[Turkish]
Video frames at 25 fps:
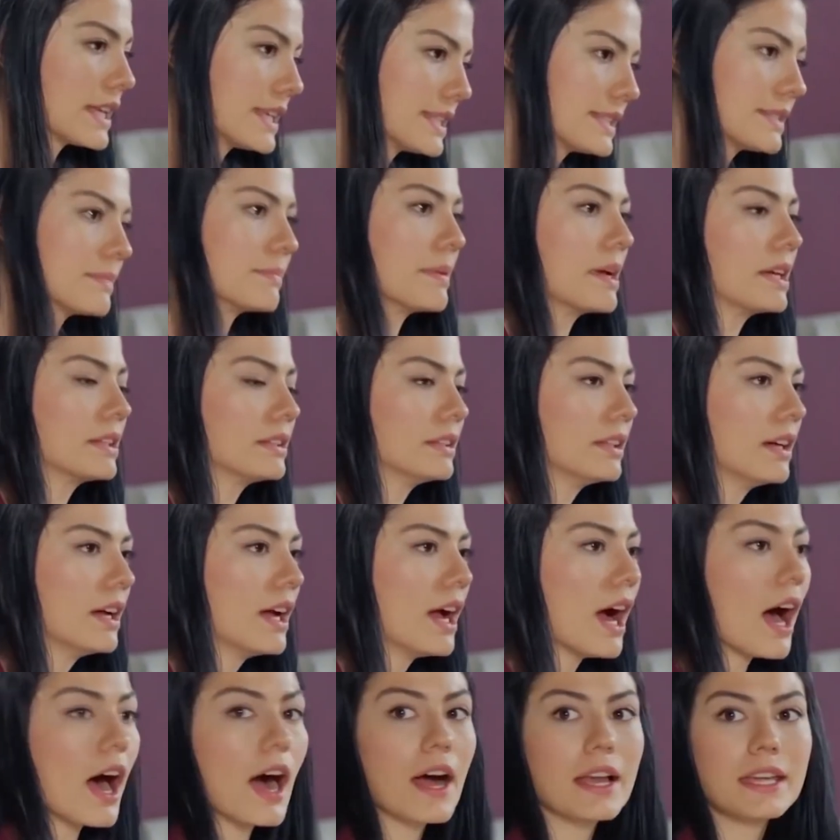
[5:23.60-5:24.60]
Resmen
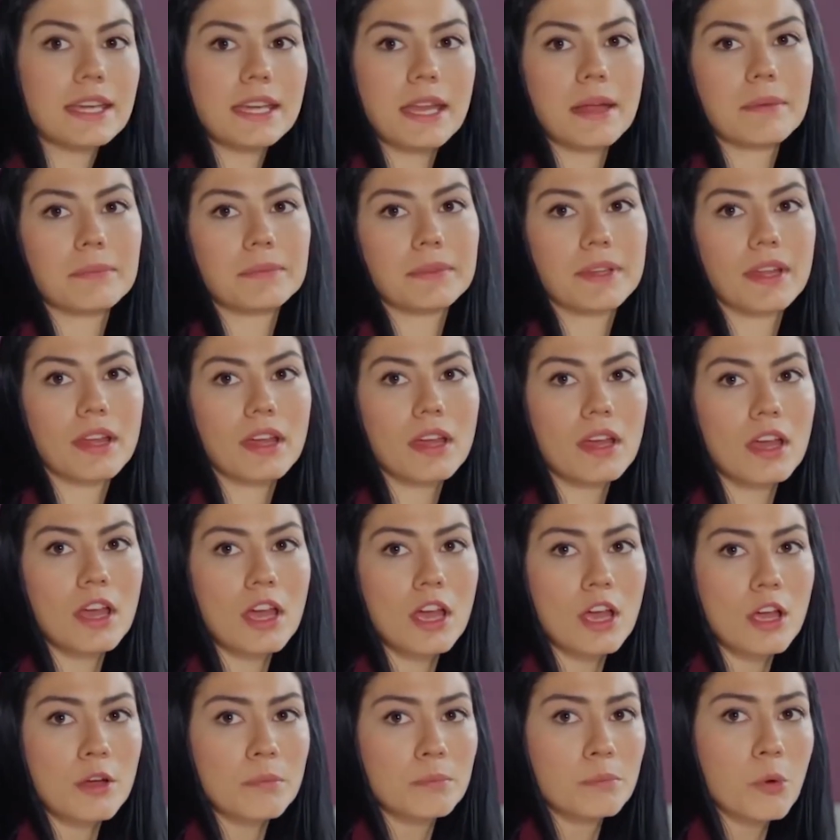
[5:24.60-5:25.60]
annem de
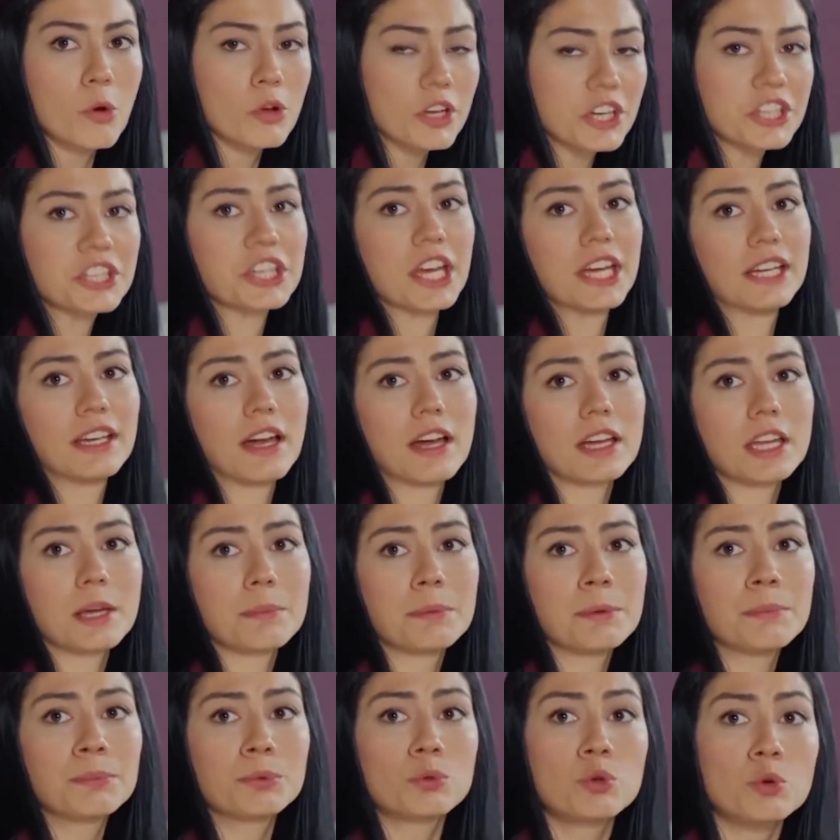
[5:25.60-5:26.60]
böyle şeyler
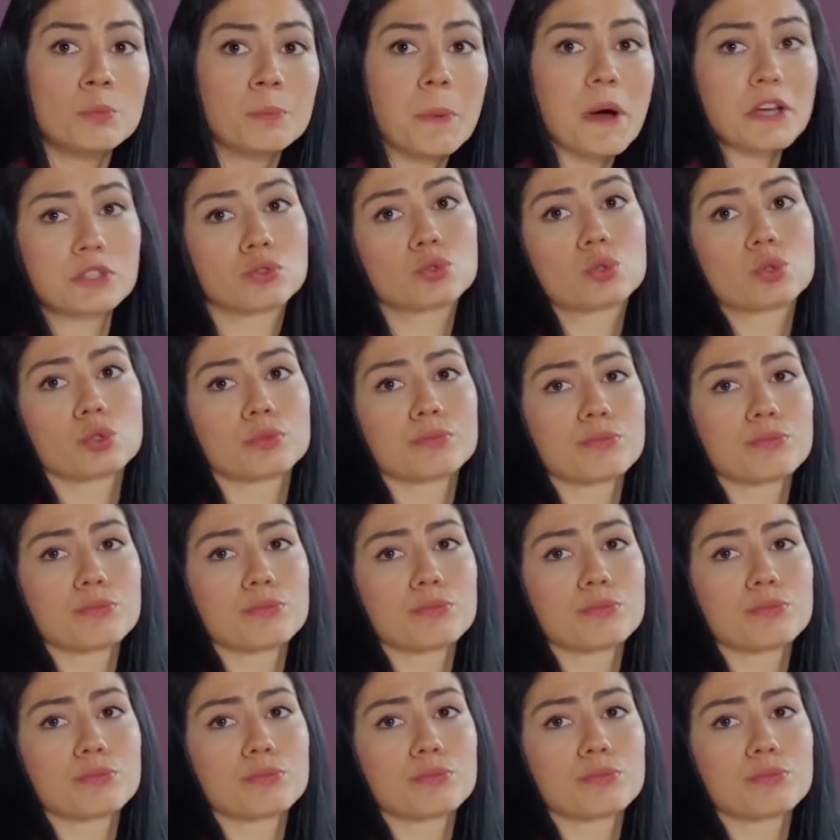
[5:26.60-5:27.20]
yapıp kumpas